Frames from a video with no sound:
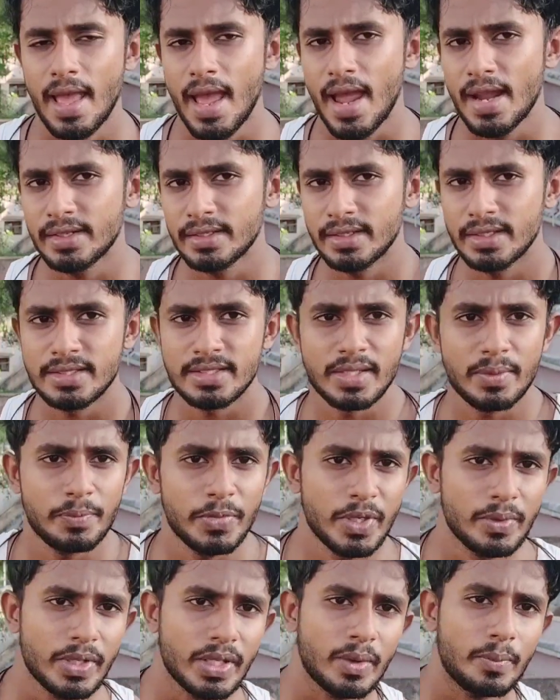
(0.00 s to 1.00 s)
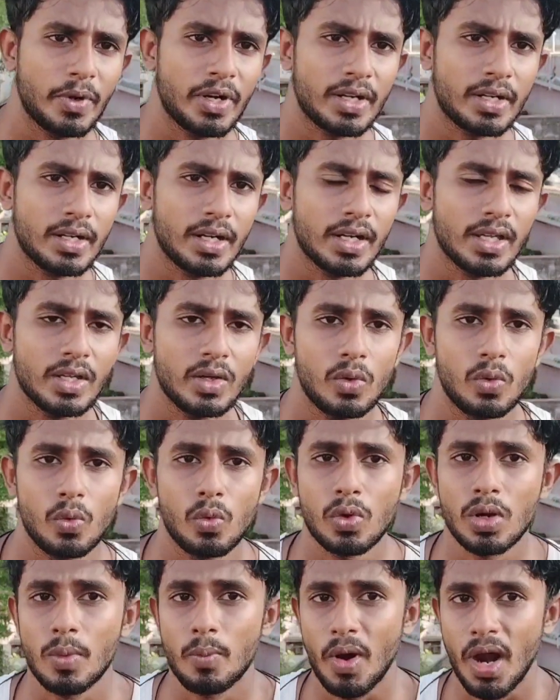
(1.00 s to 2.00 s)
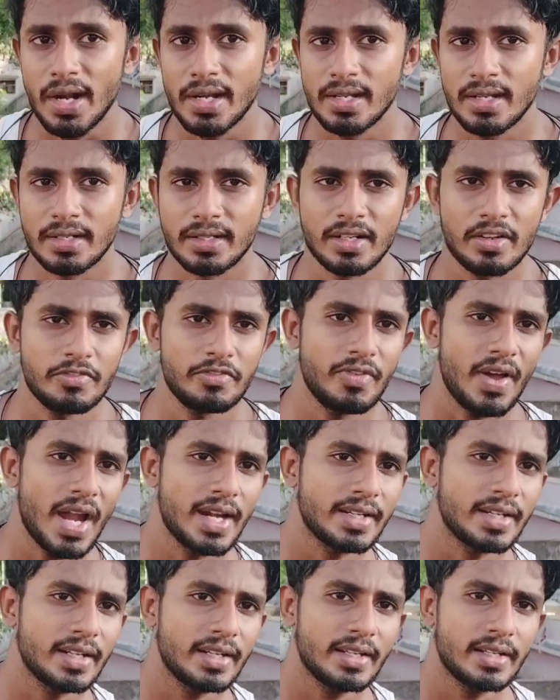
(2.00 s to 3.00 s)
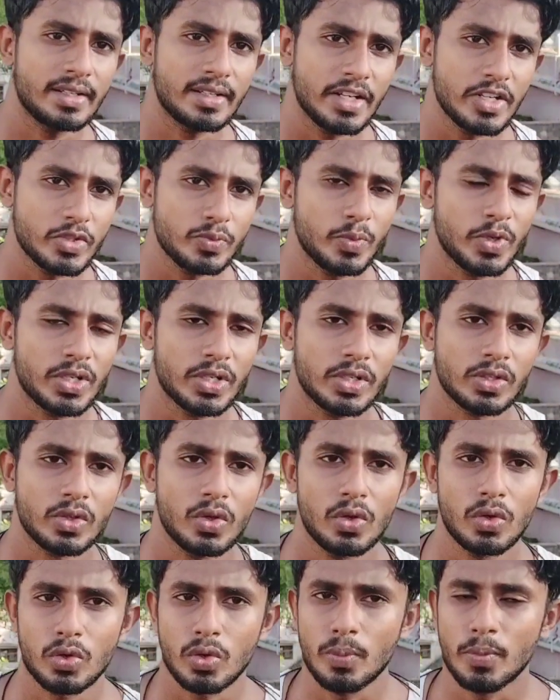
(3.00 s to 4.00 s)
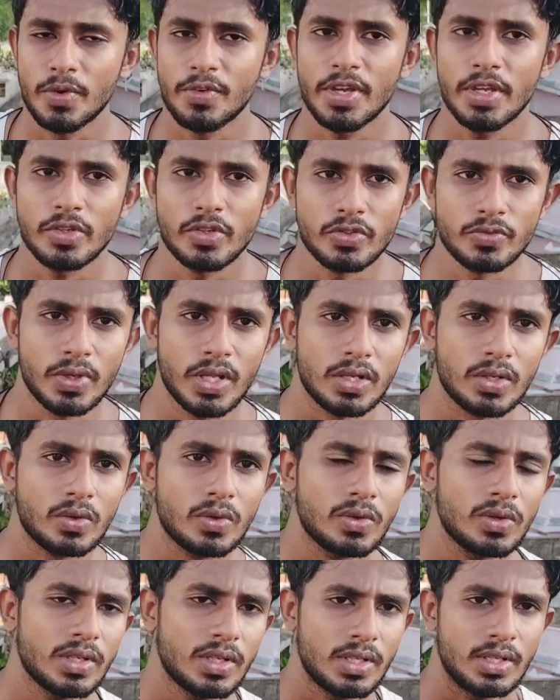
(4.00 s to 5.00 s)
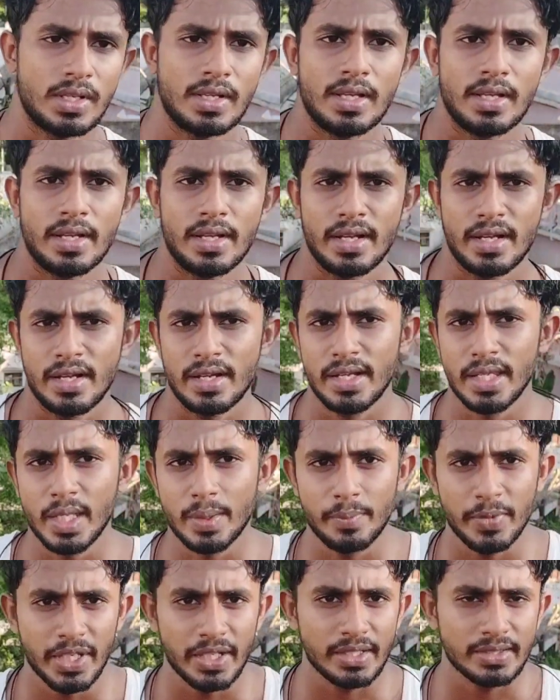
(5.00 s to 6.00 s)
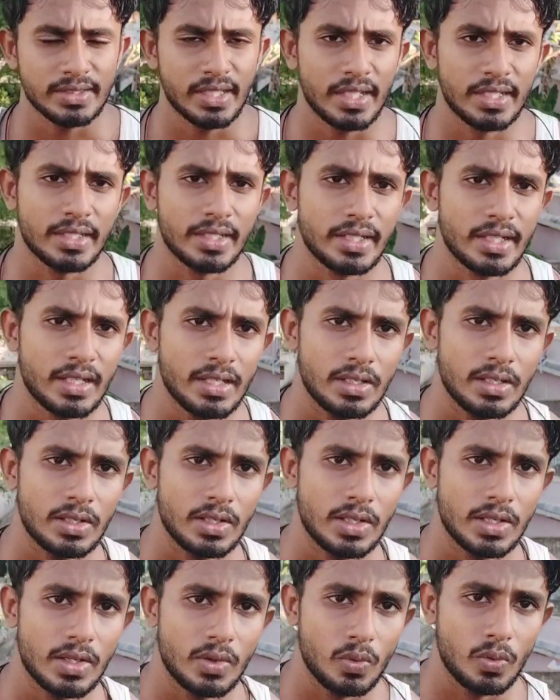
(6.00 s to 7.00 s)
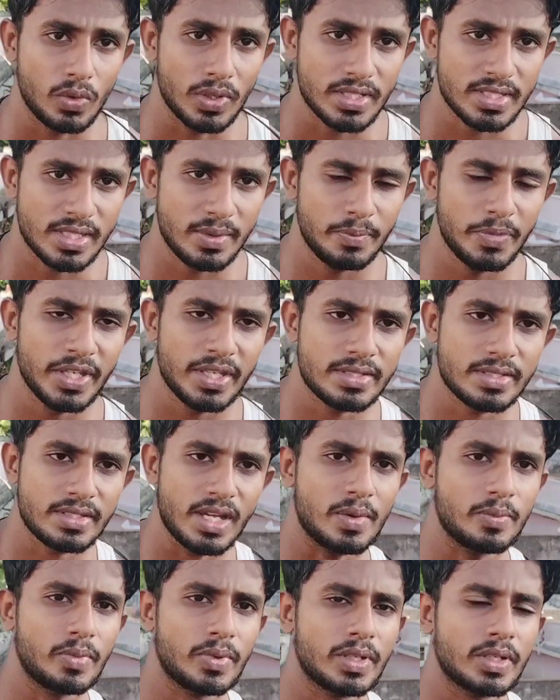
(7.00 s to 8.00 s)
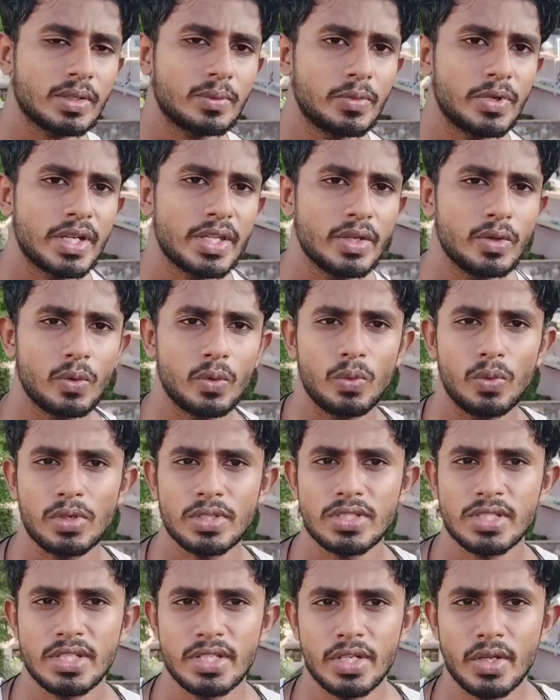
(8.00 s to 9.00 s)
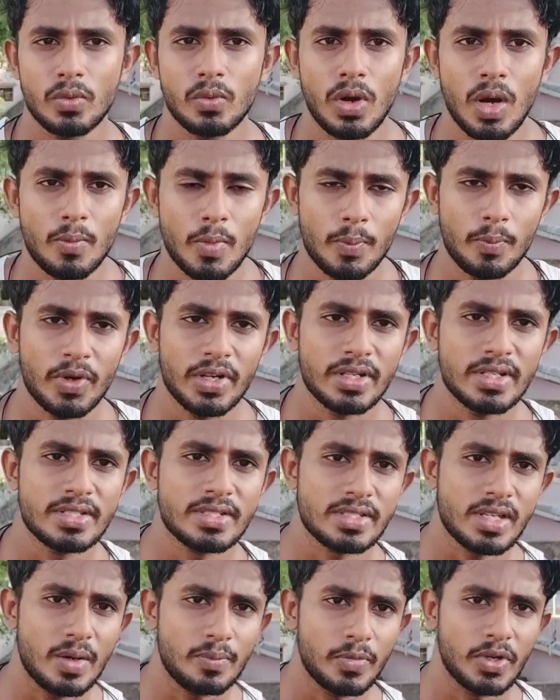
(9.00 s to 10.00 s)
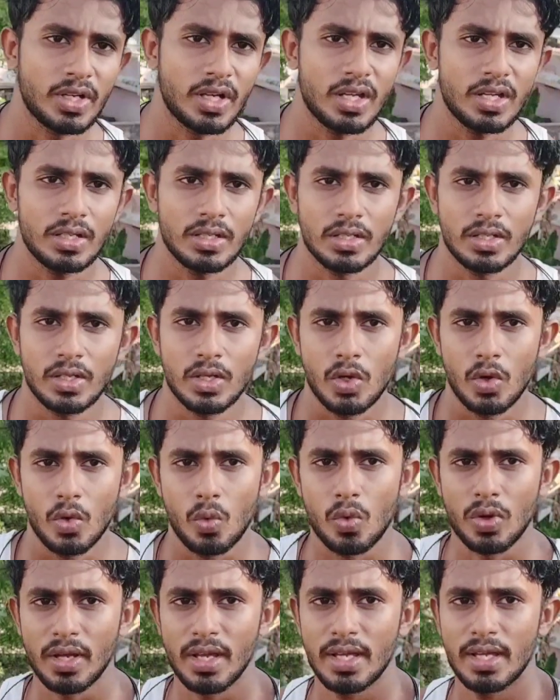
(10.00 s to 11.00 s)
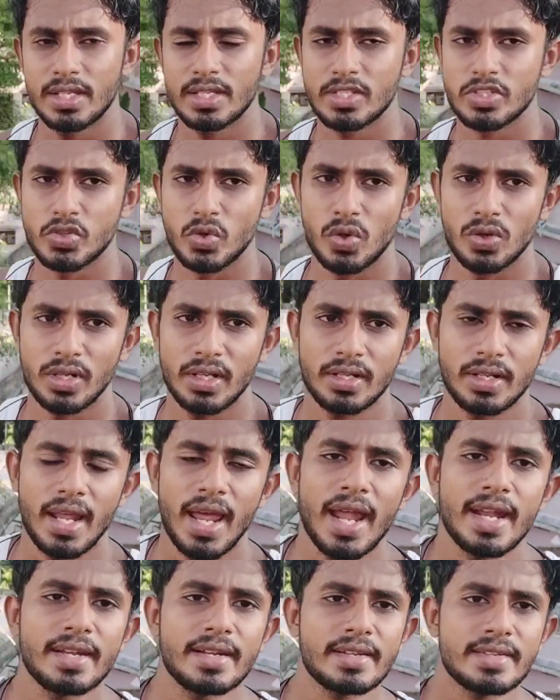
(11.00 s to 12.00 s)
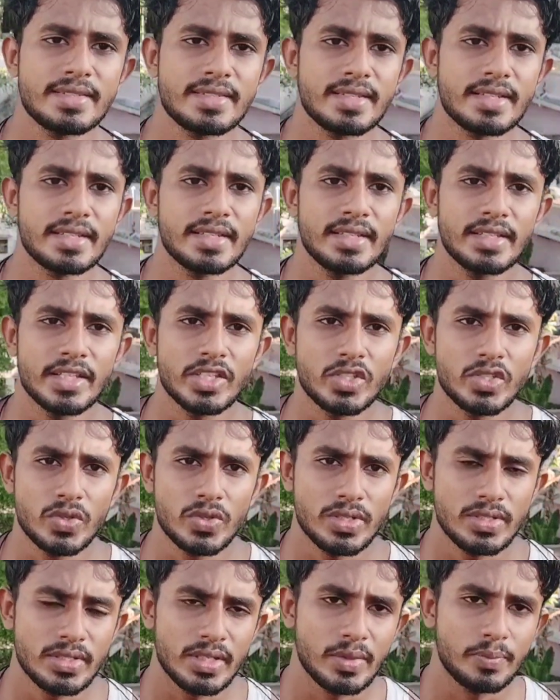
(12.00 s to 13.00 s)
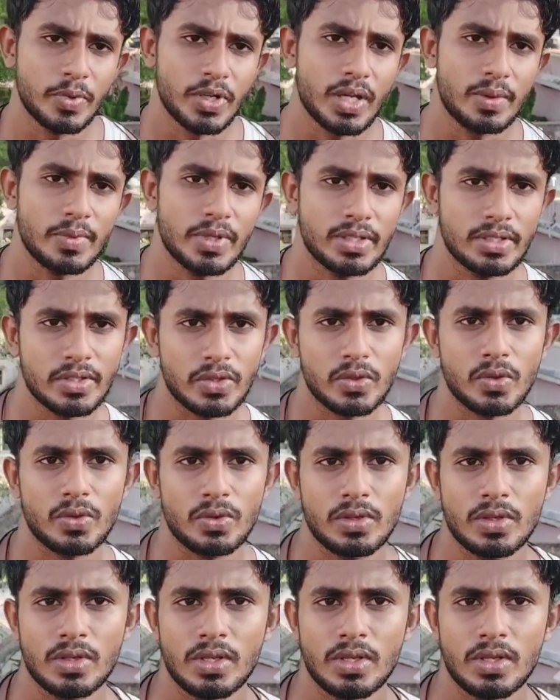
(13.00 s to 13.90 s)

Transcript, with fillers: அண்ட் இந்த ஸ்கிப்பிங் நீங்கள் பண்ணுறனால உங்கள் பாடியில் இருக்கிற ஃபேட்டை ரெடியூஸ் பண்ணுறதுக்கும் ரொம்பவே யூஸ்ஃபுல்லாக இருக்கும் நீங்கள் பிகினஸாக இருந்தீங்கன்னா உங்கள் ஸ்கிப்பிங்கை ஸ்டார்ட் பண்ணுறதுக்கு முன்னாடி ஒரு சின்ன வார்ம் அப் பண்ணிவிட்டு ஸ்டார்ட் பண்ணால் உங்கள் ஷோல்டர் அண்ட் ரிஸ்ட்டுக்கு இன்ஜுரிஸ் ஏற்படாமல் இருக்கும்